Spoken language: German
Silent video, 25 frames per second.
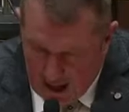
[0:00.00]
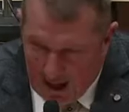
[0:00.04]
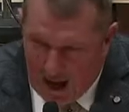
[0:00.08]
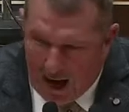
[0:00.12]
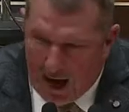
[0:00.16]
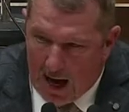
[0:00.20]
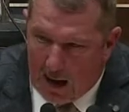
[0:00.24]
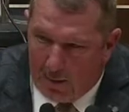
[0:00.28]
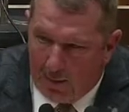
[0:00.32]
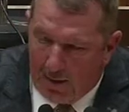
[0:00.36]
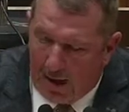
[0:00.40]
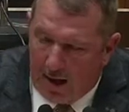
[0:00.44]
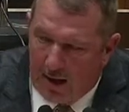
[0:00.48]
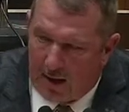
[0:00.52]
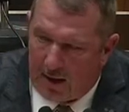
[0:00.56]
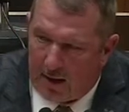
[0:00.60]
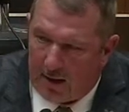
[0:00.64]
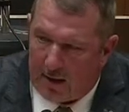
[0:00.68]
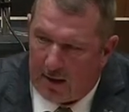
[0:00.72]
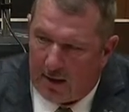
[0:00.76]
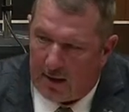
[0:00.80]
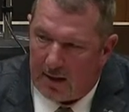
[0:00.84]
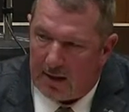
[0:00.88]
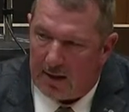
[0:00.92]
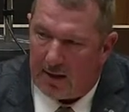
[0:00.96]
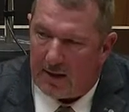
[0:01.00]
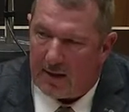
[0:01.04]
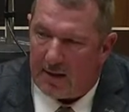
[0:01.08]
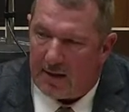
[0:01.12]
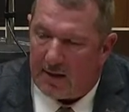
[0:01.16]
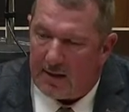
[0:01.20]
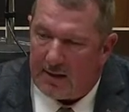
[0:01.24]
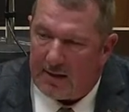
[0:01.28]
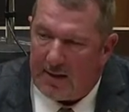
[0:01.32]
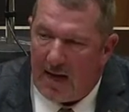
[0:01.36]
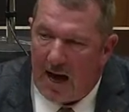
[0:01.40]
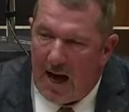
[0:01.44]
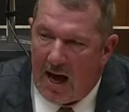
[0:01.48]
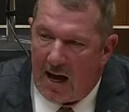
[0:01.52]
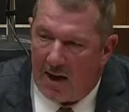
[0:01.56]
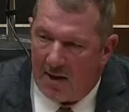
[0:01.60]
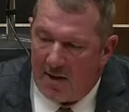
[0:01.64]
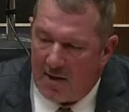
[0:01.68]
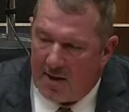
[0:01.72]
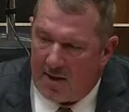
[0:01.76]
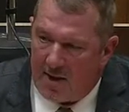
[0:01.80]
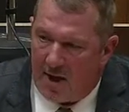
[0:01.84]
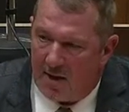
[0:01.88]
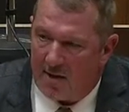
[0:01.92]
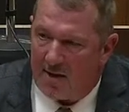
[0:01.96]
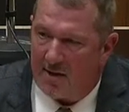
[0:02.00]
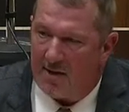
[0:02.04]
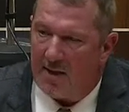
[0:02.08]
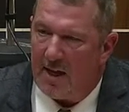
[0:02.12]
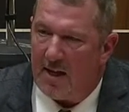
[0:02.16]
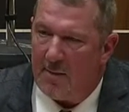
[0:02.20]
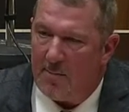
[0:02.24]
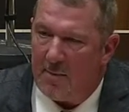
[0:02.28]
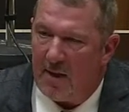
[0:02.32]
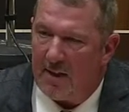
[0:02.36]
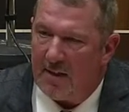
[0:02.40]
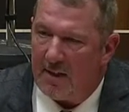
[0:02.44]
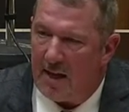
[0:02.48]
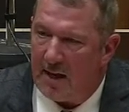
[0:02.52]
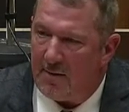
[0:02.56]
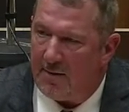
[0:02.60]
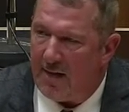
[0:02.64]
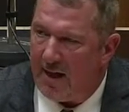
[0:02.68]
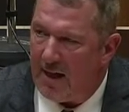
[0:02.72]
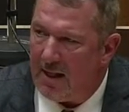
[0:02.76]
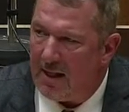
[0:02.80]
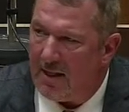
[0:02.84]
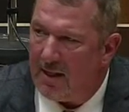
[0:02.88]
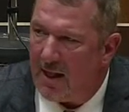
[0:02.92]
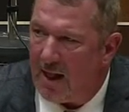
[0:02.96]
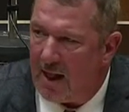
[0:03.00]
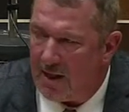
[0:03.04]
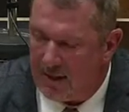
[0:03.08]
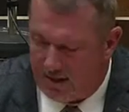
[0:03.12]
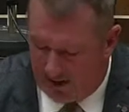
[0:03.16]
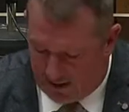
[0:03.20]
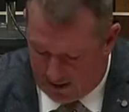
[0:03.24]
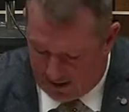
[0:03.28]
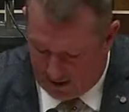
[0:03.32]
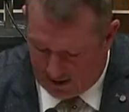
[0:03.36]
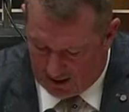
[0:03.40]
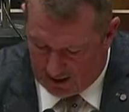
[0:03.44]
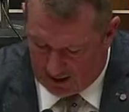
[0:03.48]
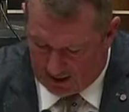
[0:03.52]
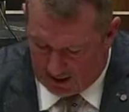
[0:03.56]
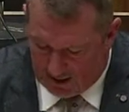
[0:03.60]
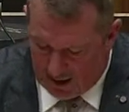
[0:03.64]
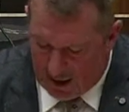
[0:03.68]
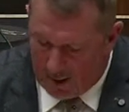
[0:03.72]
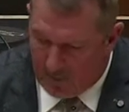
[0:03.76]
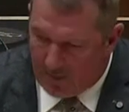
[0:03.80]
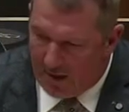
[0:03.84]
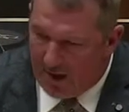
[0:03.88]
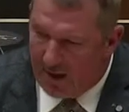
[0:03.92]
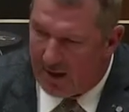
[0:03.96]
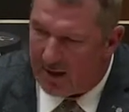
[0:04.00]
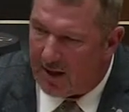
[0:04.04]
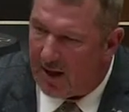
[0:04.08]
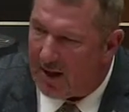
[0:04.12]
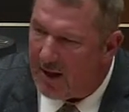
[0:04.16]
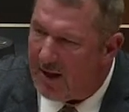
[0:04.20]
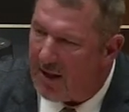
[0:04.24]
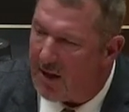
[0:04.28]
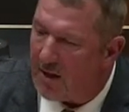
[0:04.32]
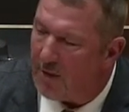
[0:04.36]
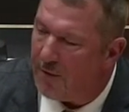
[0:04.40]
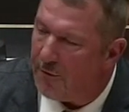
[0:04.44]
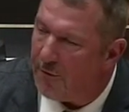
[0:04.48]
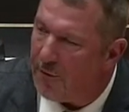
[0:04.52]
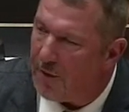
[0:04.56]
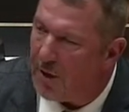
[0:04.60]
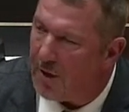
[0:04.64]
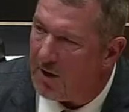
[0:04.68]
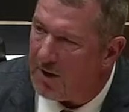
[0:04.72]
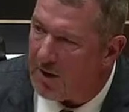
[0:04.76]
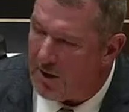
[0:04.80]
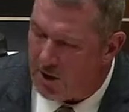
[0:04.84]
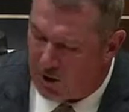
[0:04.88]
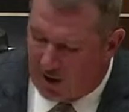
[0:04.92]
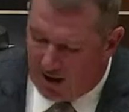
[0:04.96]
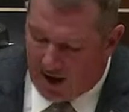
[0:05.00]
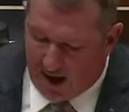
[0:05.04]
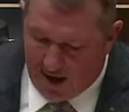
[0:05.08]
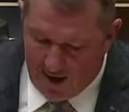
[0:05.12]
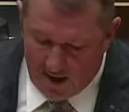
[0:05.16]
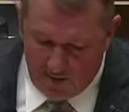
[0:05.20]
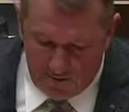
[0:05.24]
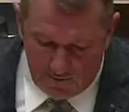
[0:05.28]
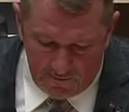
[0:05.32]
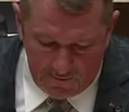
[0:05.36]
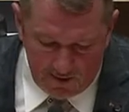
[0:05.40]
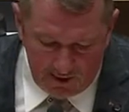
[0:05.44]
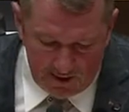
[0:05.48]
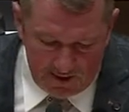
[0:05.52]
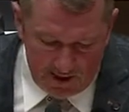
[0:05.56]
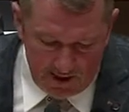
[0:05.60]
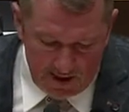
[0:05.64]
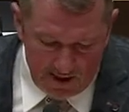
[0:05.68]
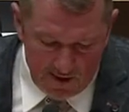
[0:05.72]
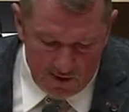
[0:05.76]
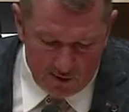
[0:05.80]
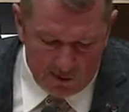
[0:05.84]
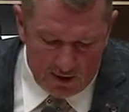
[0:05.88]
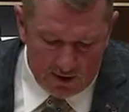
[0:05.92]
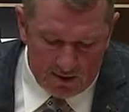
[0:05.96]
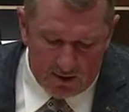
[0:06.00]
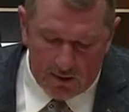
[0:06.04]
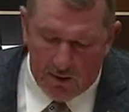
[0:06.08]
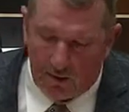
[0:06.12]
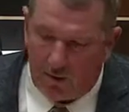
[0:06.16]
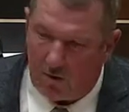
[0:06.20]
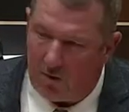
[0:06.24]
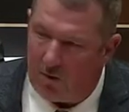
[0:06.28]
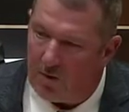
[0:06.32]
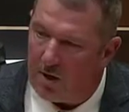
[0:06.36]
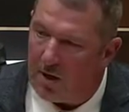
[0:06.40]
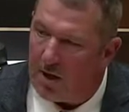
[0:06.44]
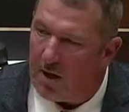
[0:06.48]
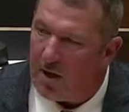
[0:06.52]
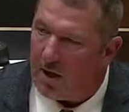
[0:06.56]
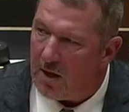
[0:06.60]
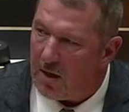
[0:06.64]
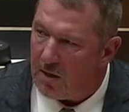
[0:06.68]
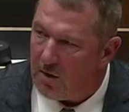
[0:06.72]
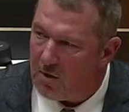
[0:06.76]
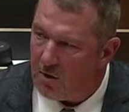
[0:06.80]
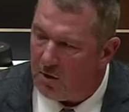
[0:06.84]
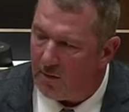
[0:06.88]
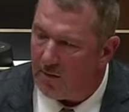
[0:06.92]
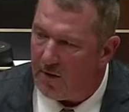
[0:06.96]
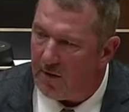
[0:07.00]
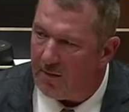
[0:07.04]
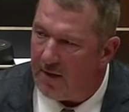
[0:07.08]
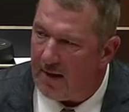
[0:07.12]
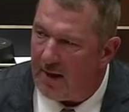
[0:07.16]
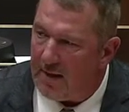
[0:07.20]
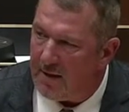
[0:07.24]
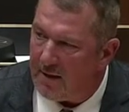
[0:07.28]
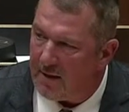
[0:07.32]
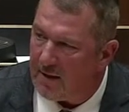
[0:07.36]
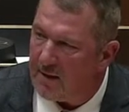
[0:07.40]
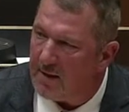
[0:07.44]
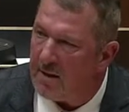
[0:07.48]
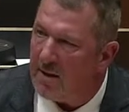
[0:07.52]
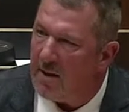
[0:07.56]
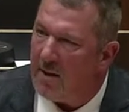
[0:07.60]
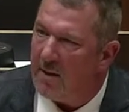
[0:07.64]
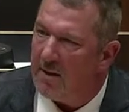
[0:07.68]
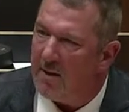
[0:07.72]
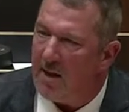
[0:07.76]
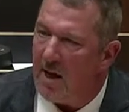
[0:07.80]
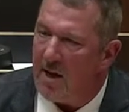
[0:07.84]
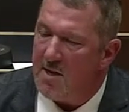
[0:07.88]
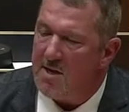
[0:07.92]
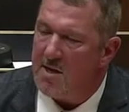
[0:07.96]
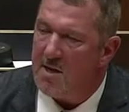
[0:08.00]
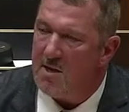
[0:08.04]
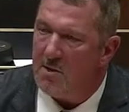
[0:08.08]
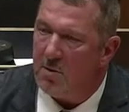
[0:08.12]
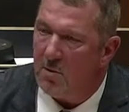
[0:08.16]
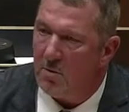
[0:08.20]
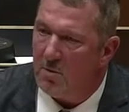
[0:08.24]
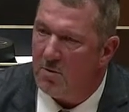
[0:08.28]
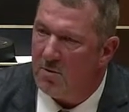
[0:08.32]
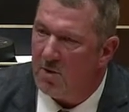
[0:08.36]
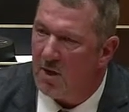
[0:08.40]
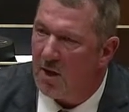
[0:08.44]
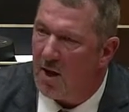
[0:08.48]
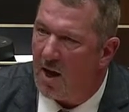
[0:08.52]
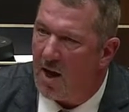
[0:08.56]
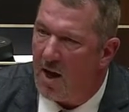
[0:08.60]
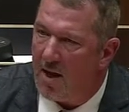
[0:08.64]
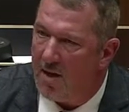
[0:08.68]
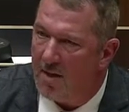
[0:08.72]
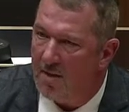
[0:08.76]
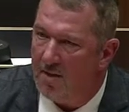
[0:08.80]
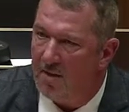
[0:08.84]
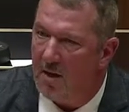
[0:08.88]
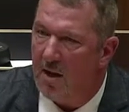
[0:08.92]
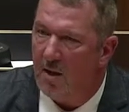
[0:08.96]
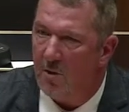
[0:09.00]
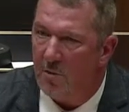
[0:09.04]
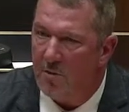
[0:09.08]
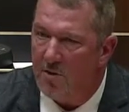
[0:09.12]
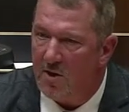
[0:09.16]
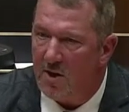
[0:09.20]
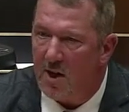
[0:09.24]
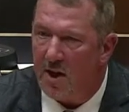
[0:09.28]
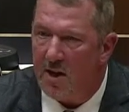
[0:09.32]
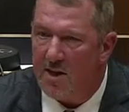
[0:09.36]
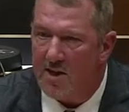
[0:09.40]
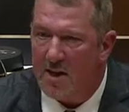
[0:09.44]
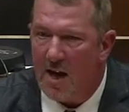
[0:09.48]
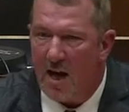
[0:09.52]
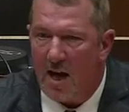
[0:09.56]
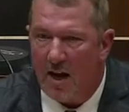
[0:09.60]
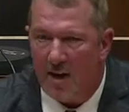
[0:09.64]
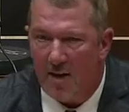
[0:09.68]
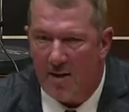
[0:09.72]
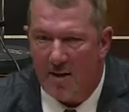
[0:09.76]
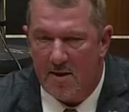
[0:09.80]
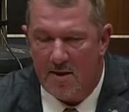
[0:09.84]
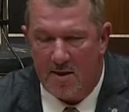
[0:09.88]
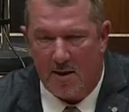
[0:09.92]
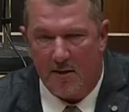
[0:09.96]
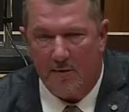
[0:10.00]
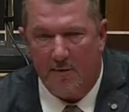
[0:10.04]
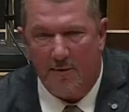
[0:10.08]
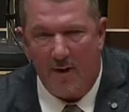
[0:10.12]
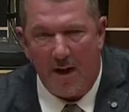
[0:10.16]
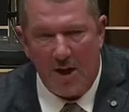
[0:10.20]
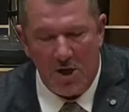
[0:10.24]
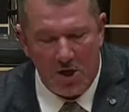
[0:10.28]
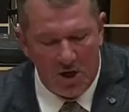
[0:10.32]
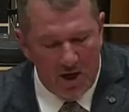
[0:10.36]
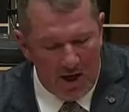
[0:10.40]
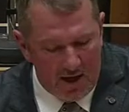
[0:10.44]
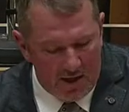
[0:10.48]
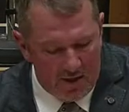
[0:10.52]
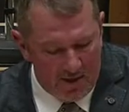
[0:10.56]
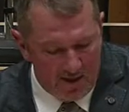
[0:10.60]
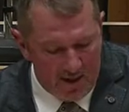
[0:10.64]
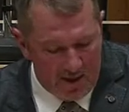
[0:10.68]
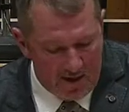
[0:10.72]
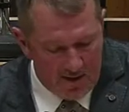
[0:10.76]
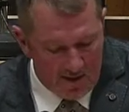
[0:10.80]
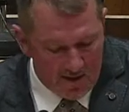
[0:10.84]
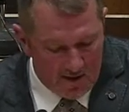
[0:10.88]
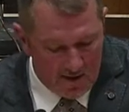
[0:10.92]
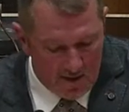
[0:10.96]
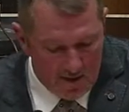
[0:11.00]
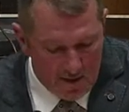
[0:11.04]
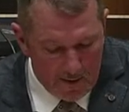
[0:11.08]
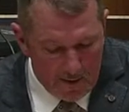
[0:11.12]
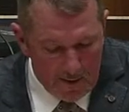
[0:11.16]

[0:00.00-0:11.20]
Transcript: Aber der Ansatz, den man gewählt hat, nämlich hierfür die Straßenverkehrsordnung zu verwenden, das ist unseres Erachtens ein falscher Ansatz.